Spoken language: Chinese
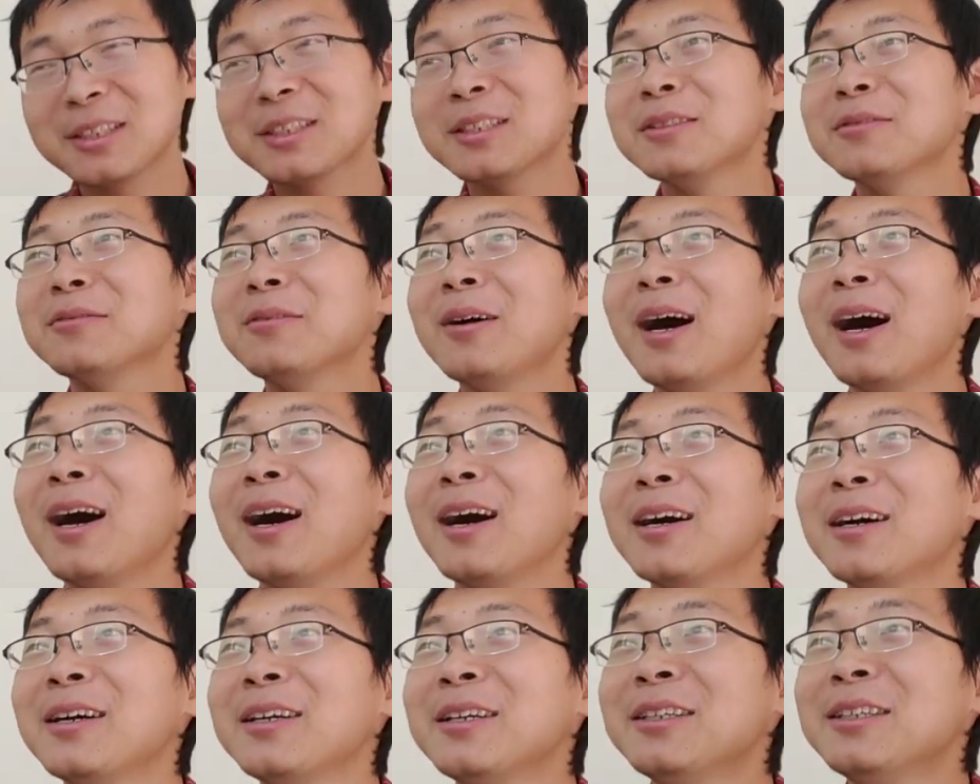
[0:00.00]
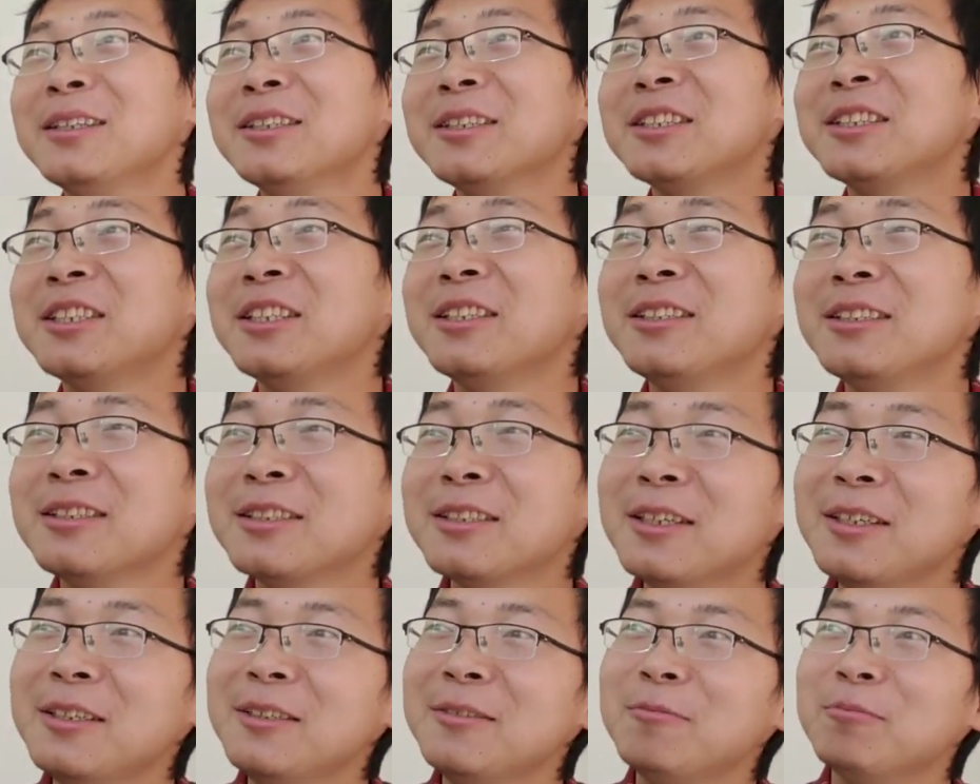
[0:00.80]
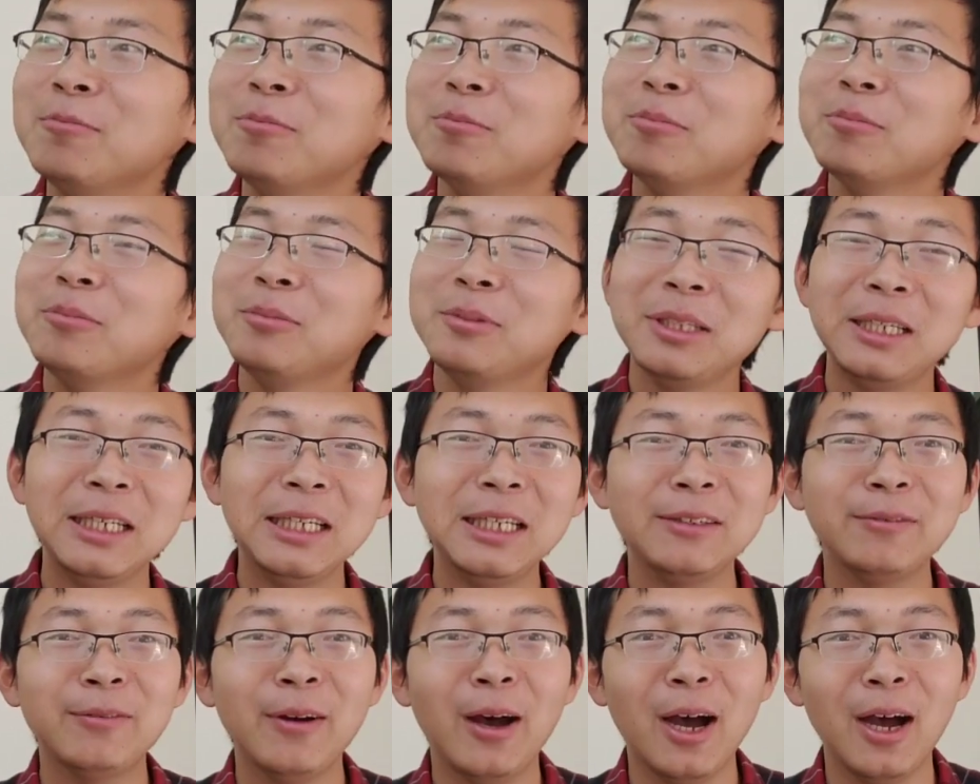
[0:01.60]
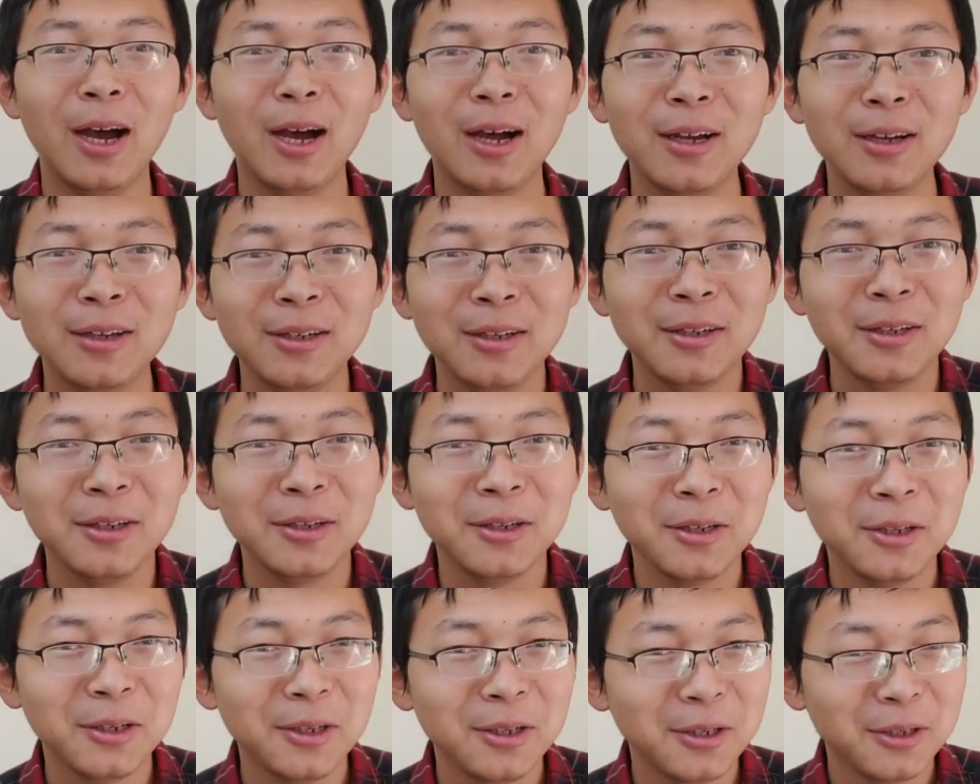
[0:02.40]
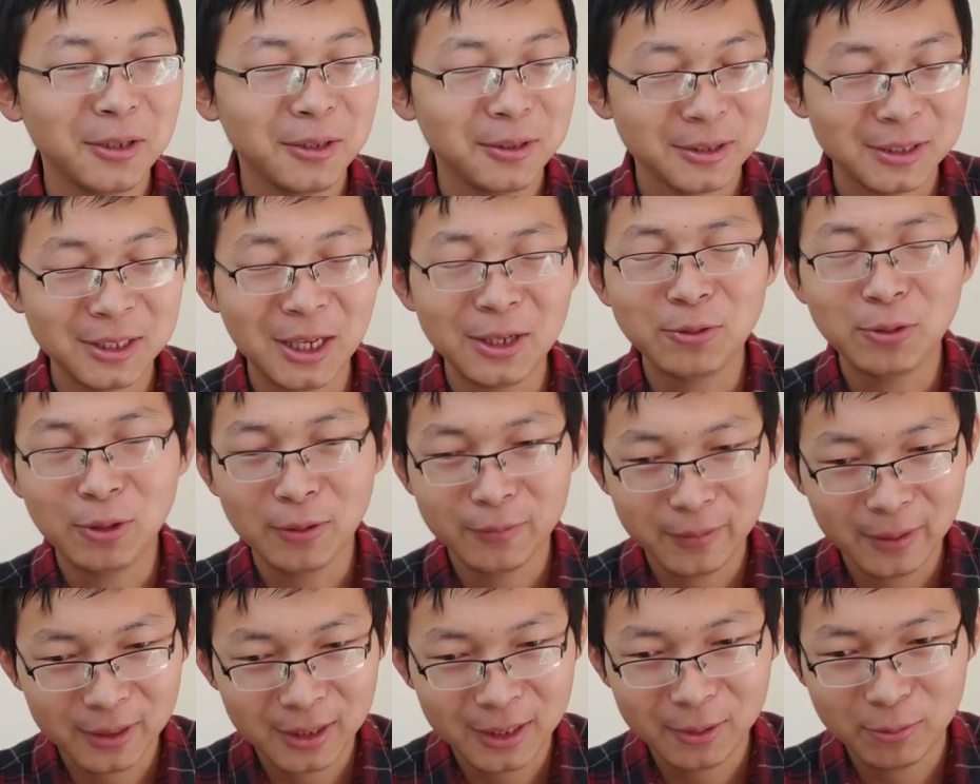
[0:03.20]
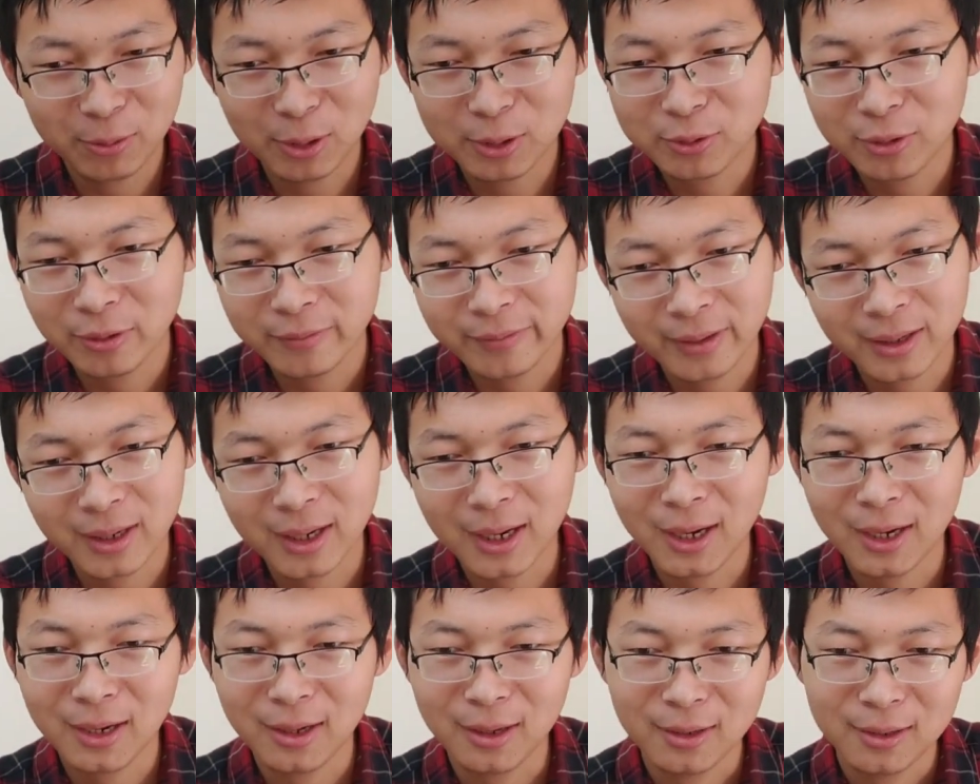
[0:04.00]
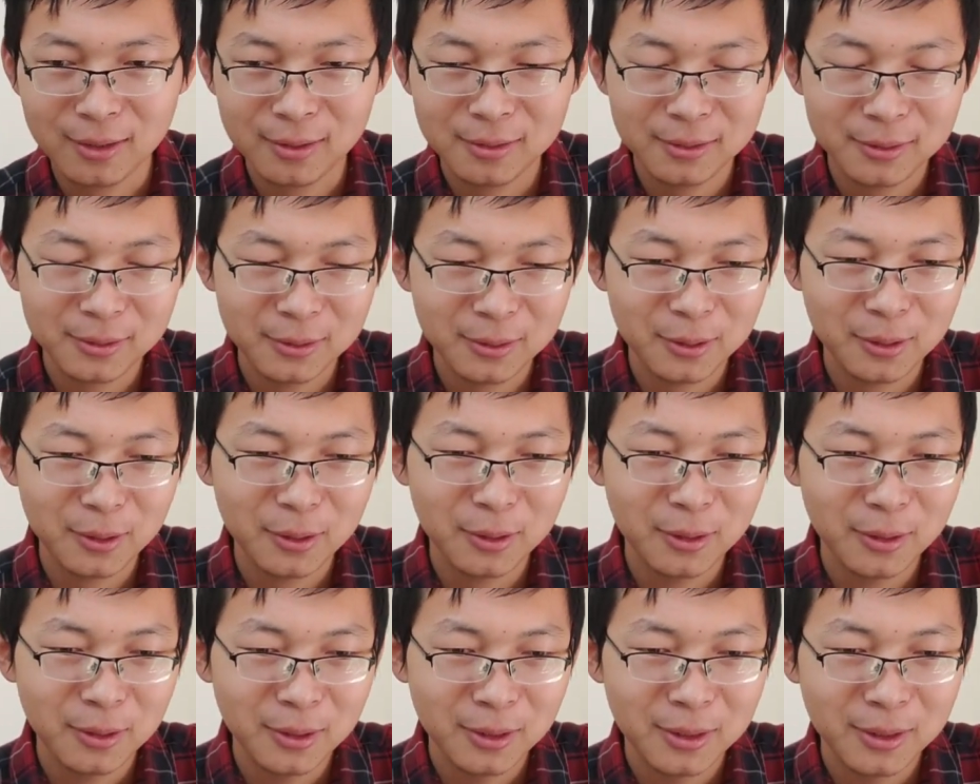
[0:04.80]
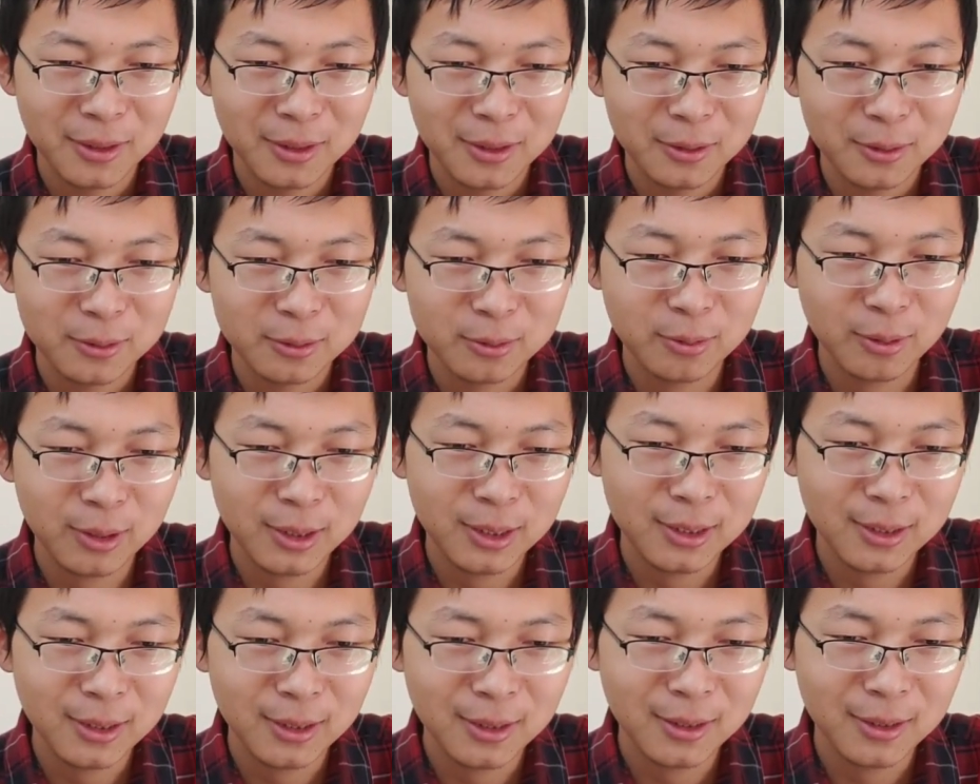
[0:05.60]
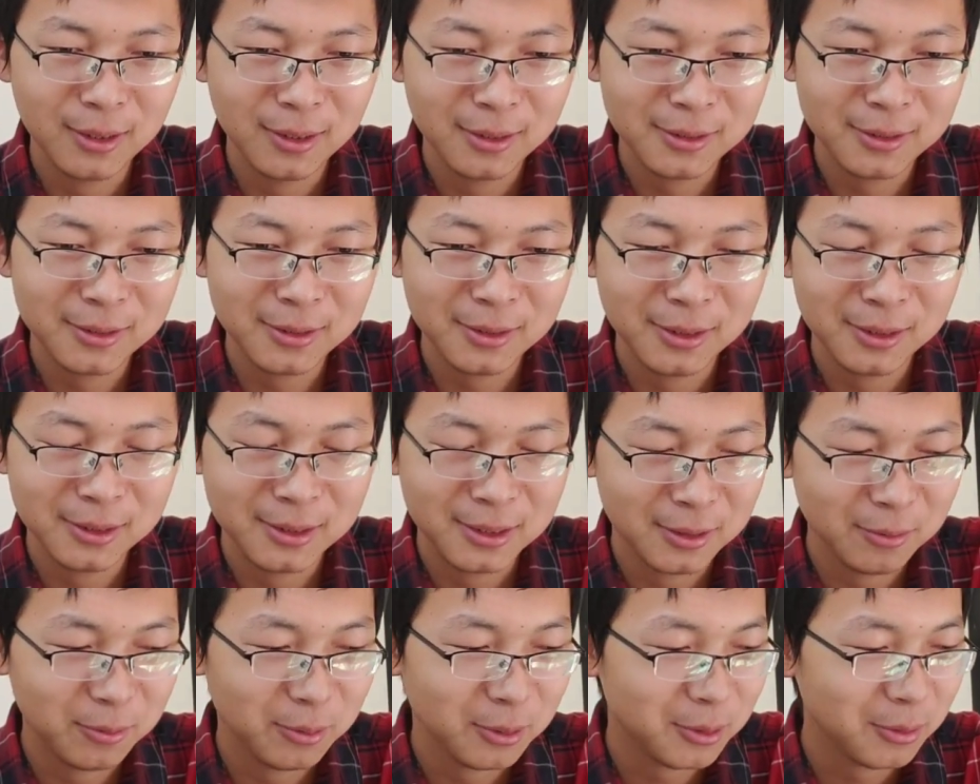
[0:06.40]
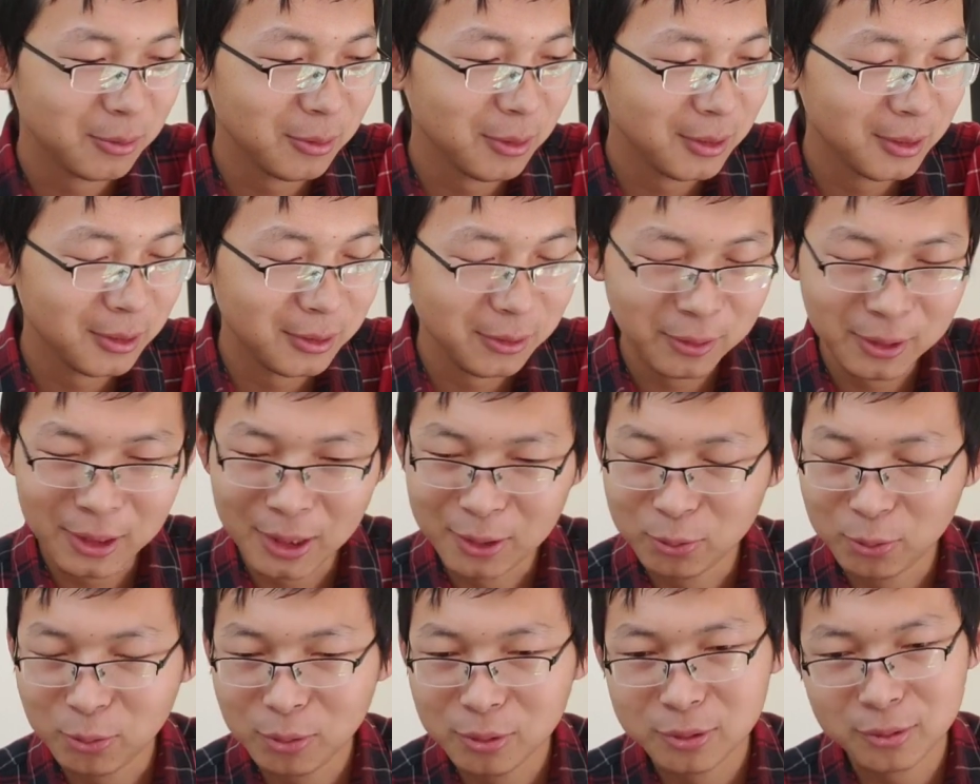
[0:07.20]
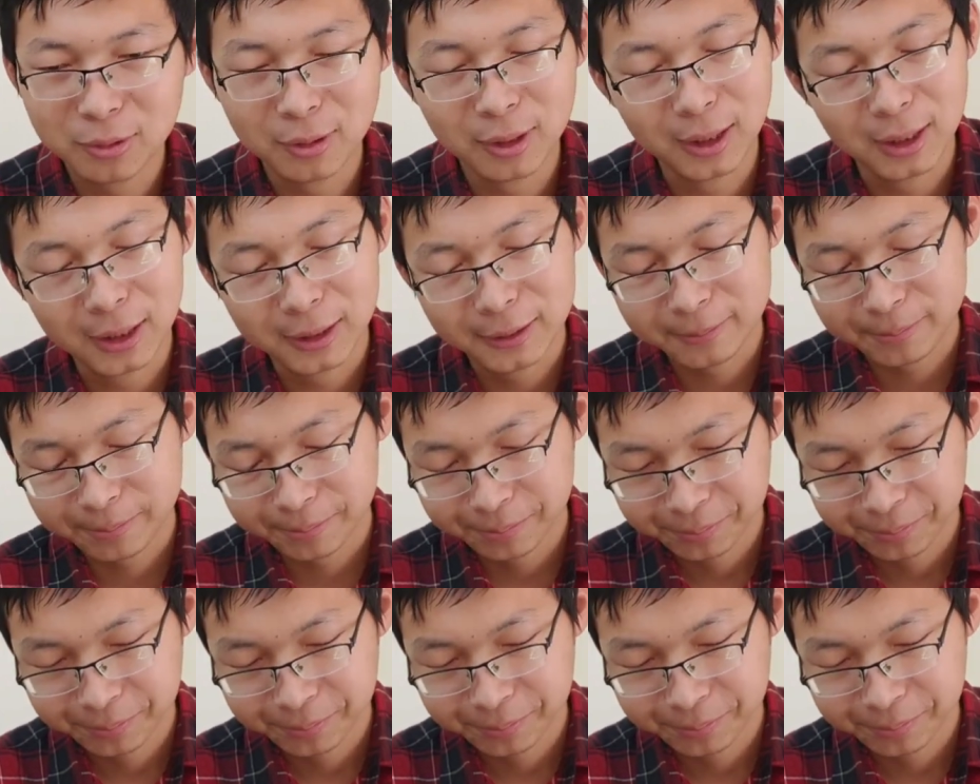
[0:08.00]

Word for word: 司法、行政、立法，三权分立，完全分开的。所以呢，这一集我说的有点啰嗦了，